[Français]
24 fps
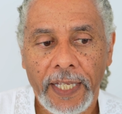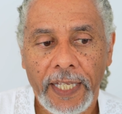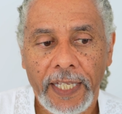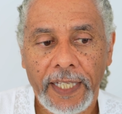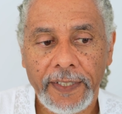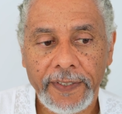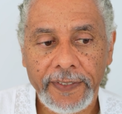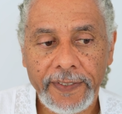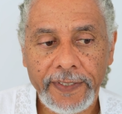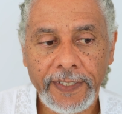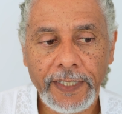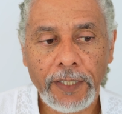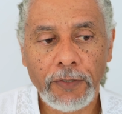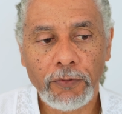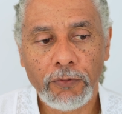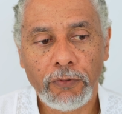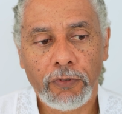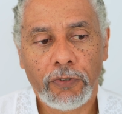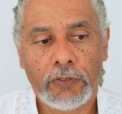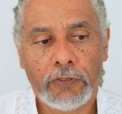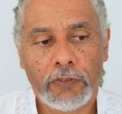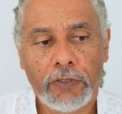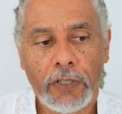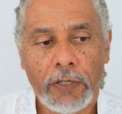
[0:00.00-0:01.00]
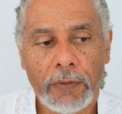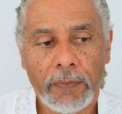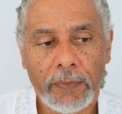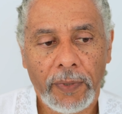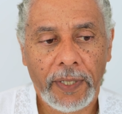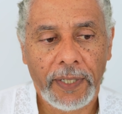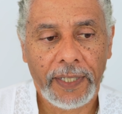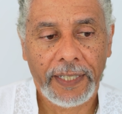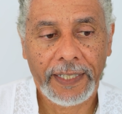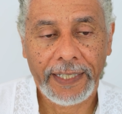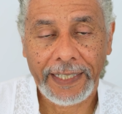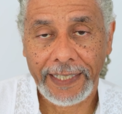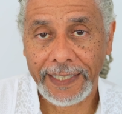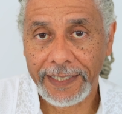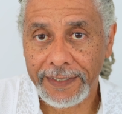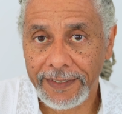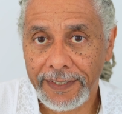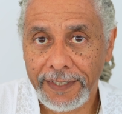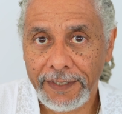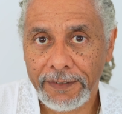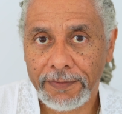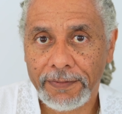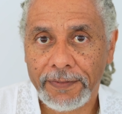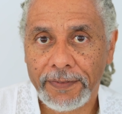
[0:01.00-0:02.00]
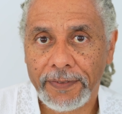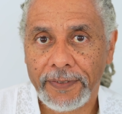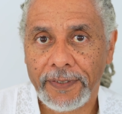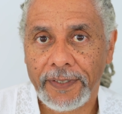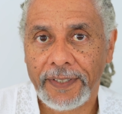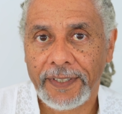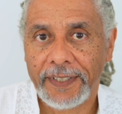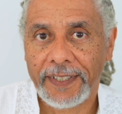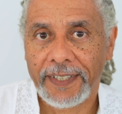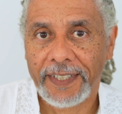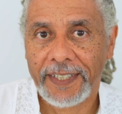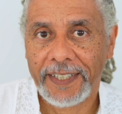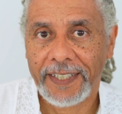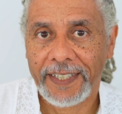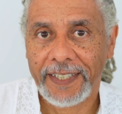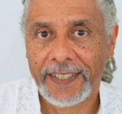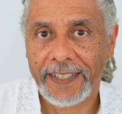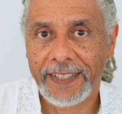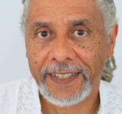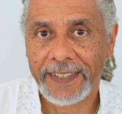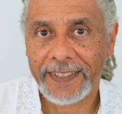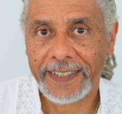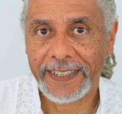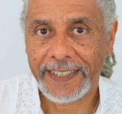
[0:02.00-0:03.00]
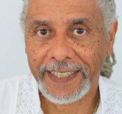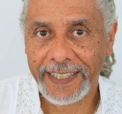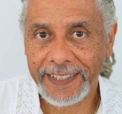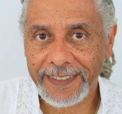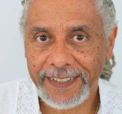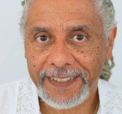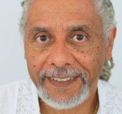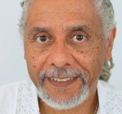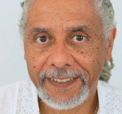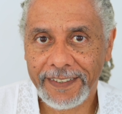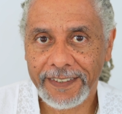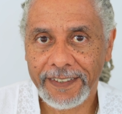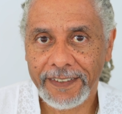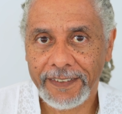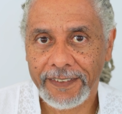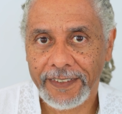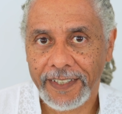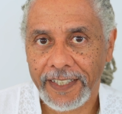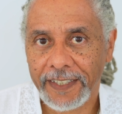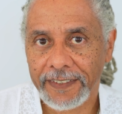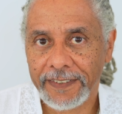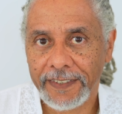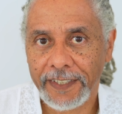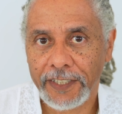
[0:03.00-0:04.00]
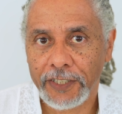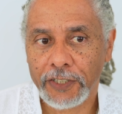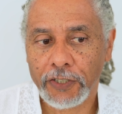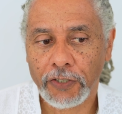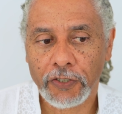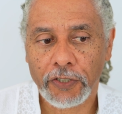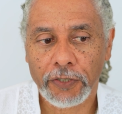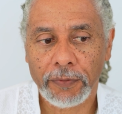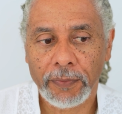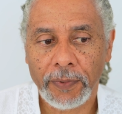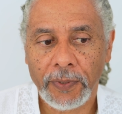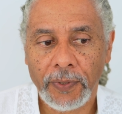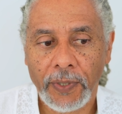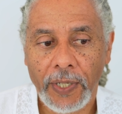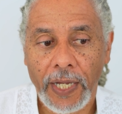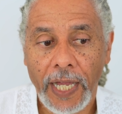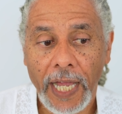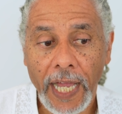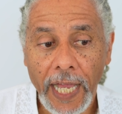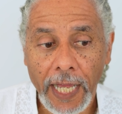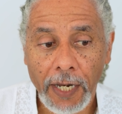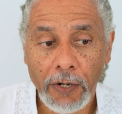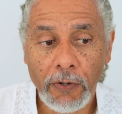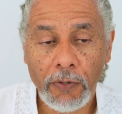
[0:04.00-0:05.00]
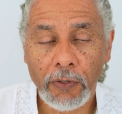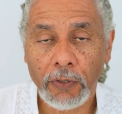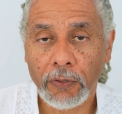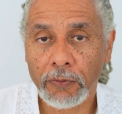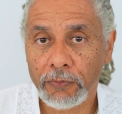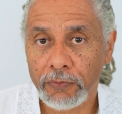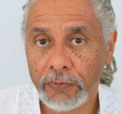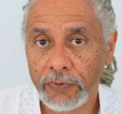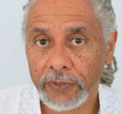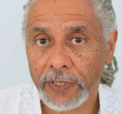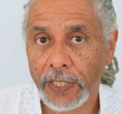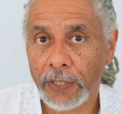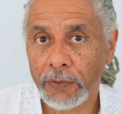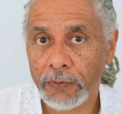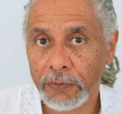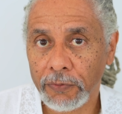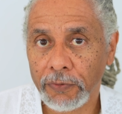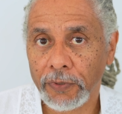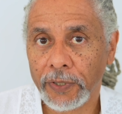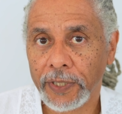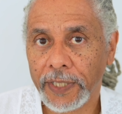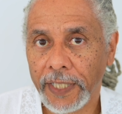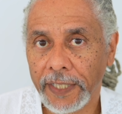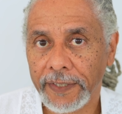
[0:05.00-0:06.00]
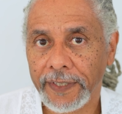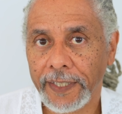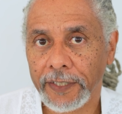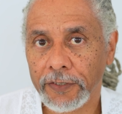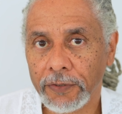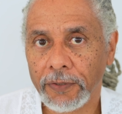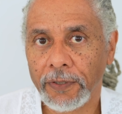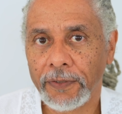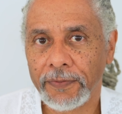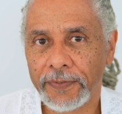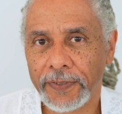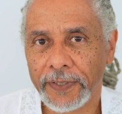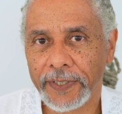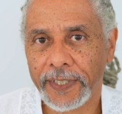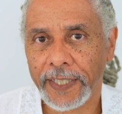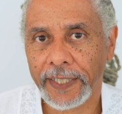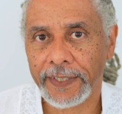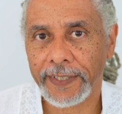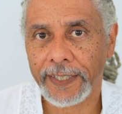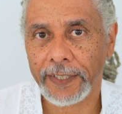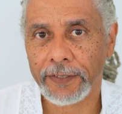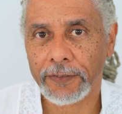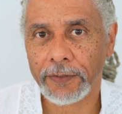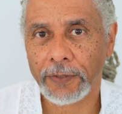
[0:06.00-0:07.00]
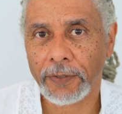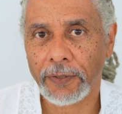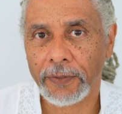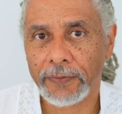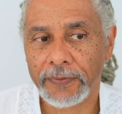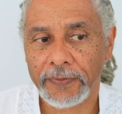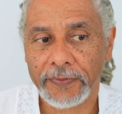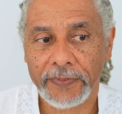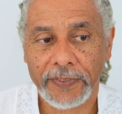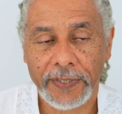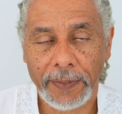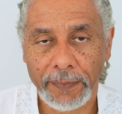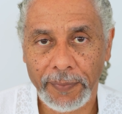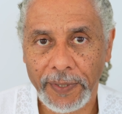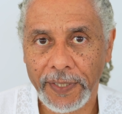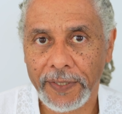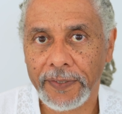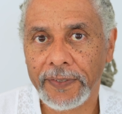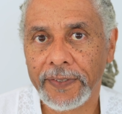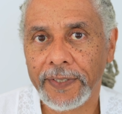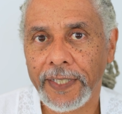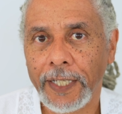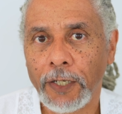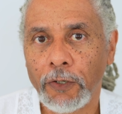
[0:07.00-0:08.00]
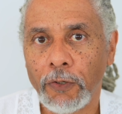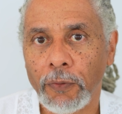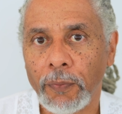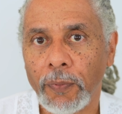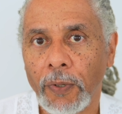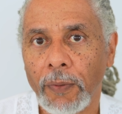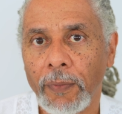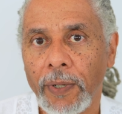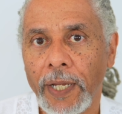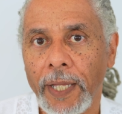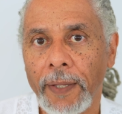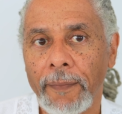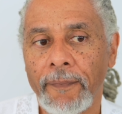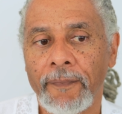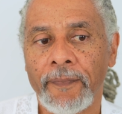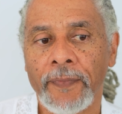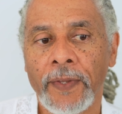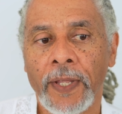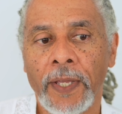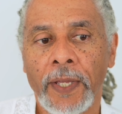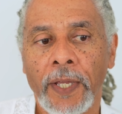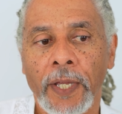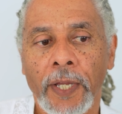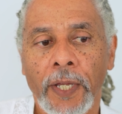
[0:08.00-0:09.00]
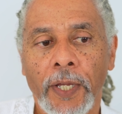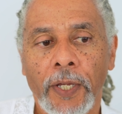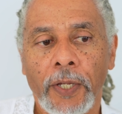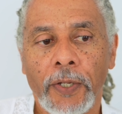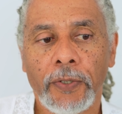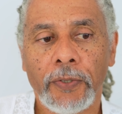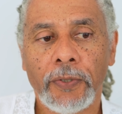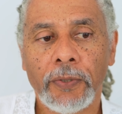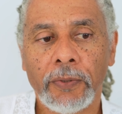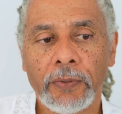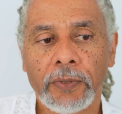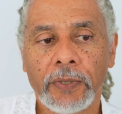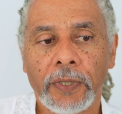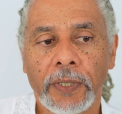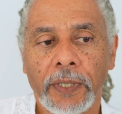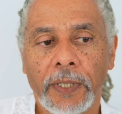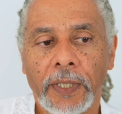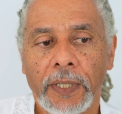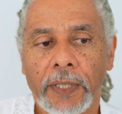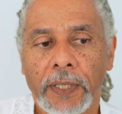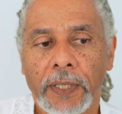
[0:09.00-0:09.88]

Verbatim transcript: Et si nous sommes rétifs, euh, réticents à ces changements, alors nous allons de catastrophe en catastrophe. C'est bien ça le problème. Donc,